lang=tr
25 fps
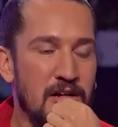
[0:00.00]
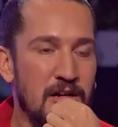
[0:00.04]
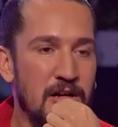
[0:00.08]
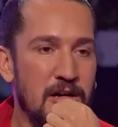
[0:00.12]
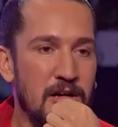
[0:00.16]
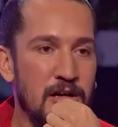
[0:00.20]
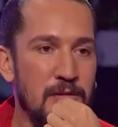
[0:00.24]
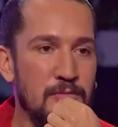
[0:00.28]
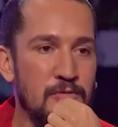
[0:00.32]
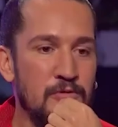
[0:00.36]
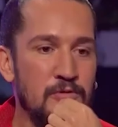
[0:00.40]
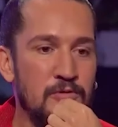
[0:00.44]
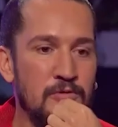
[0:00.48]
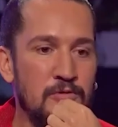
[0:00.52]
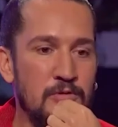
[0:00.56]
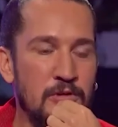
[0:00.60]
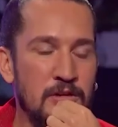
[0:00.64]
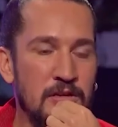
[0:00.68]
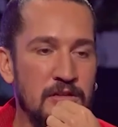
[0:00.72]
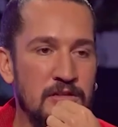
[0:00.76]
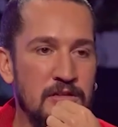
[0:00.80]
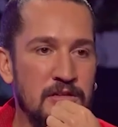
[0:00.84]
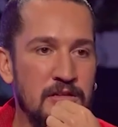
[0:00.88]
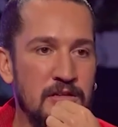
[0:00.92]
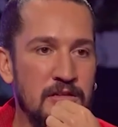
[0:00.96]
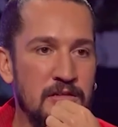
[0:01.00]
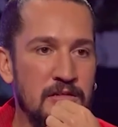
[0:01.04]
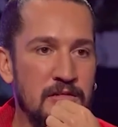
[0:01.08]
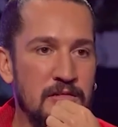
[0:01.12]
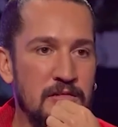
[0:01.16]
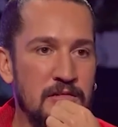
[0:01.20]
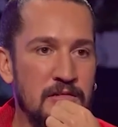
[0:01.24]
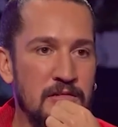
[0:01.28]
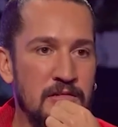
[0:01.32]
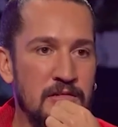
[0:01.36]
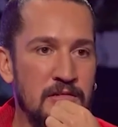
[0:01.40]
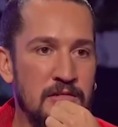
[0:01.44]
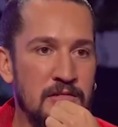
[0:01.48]
Abi şu anda
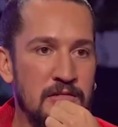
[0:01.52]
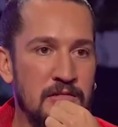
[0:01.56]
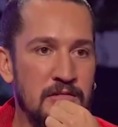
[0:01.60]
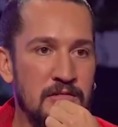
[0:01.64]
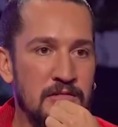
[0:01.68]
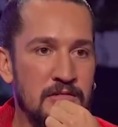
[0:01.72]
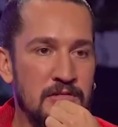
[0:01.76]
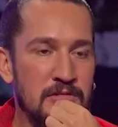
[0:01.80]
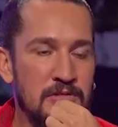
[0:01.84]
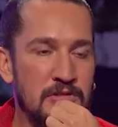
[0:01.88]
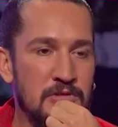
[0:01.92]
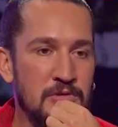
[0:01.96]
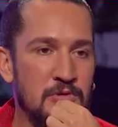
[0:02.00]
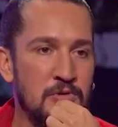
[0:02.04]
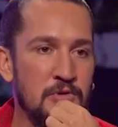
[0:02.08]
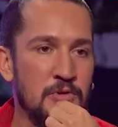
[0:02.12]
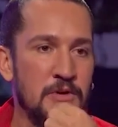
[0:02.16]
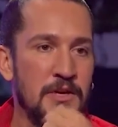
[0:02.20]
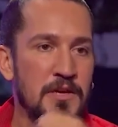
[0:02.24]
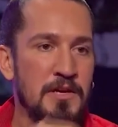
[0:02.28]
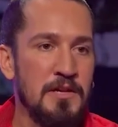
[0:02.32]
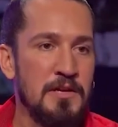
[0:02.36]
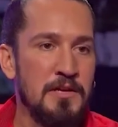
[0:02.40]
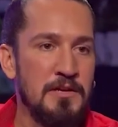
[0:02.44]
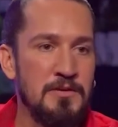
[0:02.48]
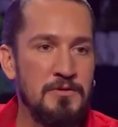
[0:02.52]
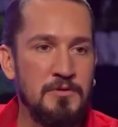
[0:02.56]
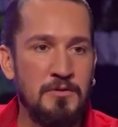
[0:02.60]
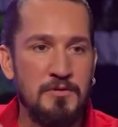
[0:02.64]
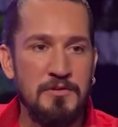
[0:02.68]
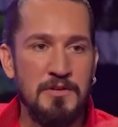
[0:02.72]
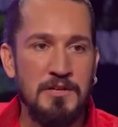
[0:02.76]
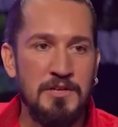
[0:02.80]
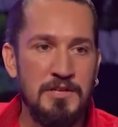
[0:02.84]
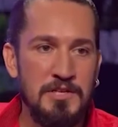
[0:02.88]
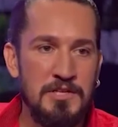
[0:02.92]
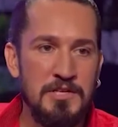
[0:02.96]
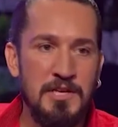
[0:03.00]
e, disk jokeyliğe son
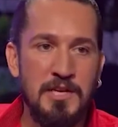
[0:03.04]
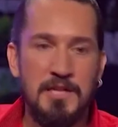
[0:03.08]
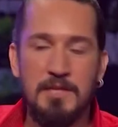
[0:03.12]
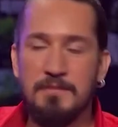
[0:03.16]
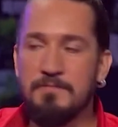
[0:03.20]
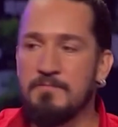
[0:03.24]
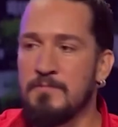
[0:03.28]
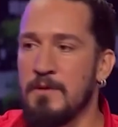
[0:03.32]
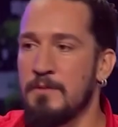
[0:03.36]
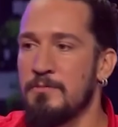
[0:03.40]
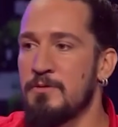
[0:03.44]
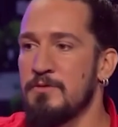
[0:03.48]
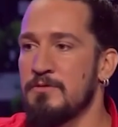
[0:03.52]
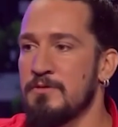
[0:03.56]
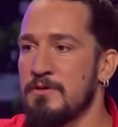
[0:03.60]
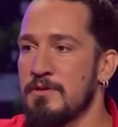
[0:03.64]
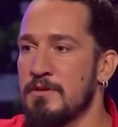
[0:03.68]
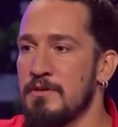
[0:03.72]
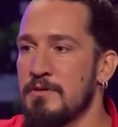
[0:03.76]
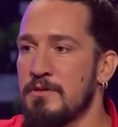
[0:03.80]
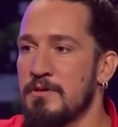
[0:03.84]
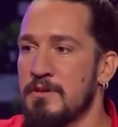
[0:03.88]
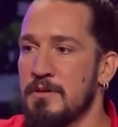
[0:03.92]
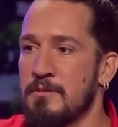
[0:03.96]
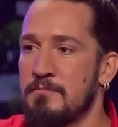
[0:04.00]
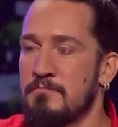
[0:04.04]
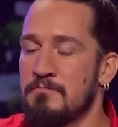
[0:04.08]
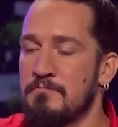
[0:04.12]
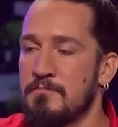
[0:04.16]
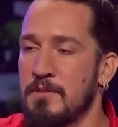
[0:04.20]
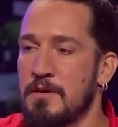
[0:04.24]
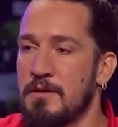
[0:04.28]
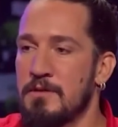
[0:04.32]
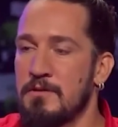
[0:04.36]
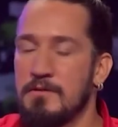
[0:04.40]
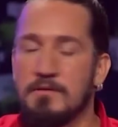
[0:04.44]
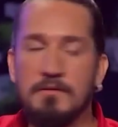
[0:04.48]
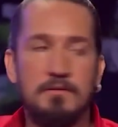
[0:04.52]
derece kendimi vermiş vaziyetteyim.
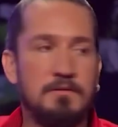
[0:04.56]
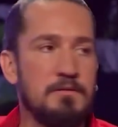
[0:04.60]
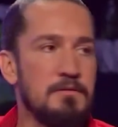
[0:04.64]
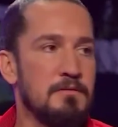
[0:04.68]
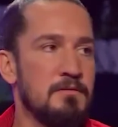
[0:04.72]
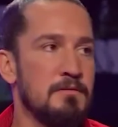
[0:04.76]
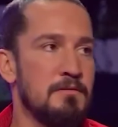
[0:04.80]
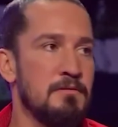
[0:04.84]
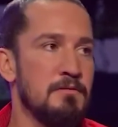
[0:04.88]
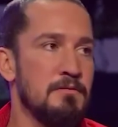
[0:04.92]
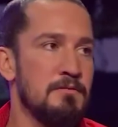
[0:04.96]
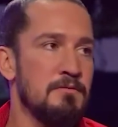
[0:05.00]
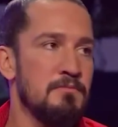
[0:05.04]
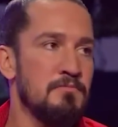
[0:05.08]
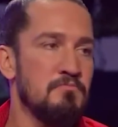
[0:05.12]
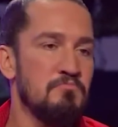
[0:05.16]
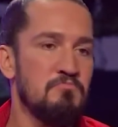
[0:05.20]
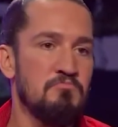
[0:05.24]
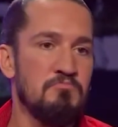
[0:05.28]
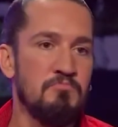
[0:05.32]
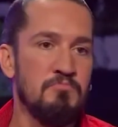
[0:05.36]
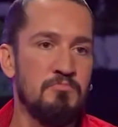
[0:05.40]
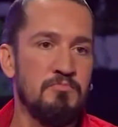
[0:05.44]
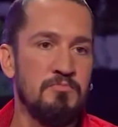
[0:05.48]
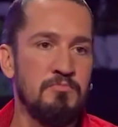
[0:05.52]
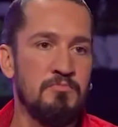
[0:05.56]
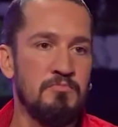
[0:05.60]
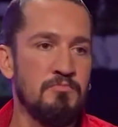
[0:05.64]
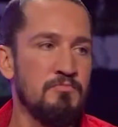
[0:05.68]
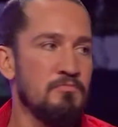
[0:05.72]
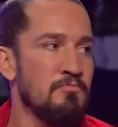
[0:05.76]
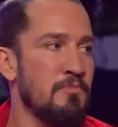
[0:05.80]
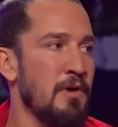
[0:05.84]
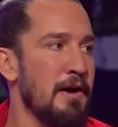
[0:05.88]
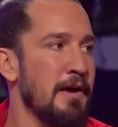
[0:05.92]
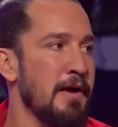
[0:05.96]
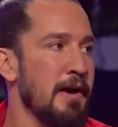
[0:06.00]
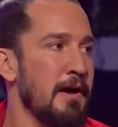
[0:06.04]
Yani e,
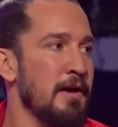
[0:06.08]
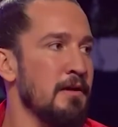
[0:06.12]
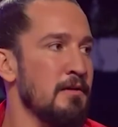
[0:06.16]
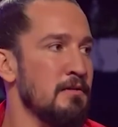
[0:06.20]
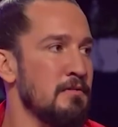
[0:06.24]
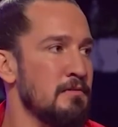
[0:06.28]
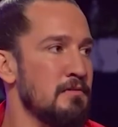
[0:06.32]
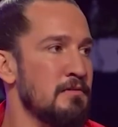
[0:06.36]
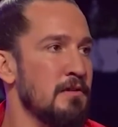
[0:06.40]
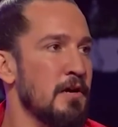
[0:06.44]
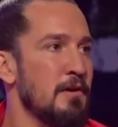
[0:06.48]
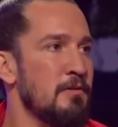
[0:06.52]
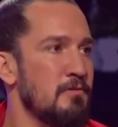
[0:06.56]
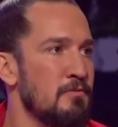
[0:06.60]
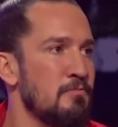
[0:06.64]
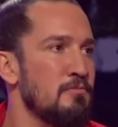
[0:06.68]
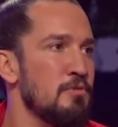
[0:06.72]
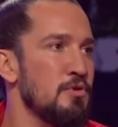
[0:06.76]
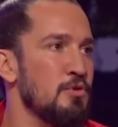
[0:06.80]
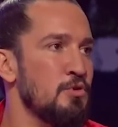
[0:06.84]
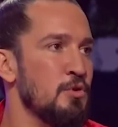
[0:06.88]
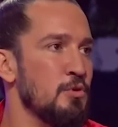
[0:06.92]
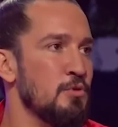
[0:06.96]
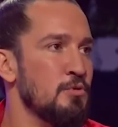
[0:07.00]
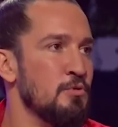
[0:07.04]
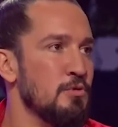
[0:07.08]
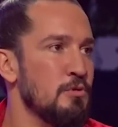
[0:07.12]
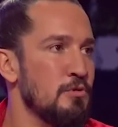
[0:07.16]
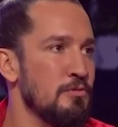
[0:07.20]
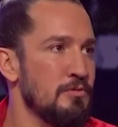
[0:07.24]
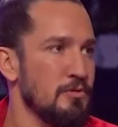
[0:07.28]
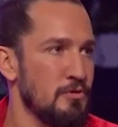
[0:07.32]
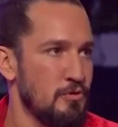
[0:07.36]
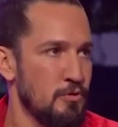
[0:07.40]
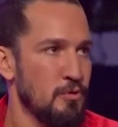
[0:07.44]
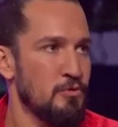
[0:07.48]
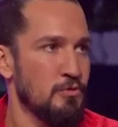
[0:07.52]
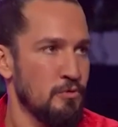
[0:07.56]
bayağı takvimimiz çok dolu
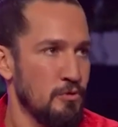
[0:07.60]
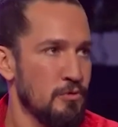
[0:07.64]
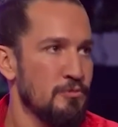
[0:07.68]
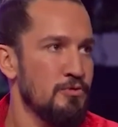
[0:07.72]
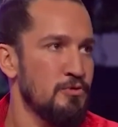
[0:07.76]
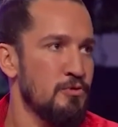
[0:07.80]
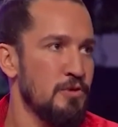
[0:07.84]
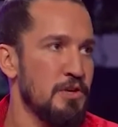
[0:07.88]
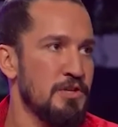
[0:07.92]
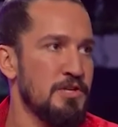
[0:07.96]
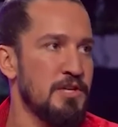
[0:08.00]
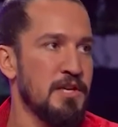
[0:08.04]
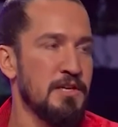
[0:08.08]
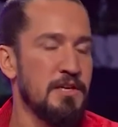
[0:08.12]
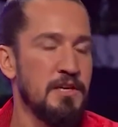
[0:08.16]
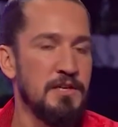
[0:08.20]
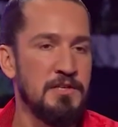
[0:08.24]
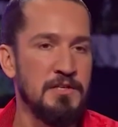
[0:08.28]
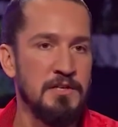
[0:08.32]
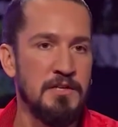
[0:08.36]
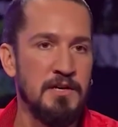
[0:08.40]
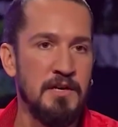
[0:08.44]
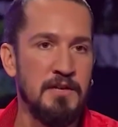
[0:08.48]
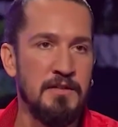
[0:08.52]
çok dolu bir süreçten geçtik.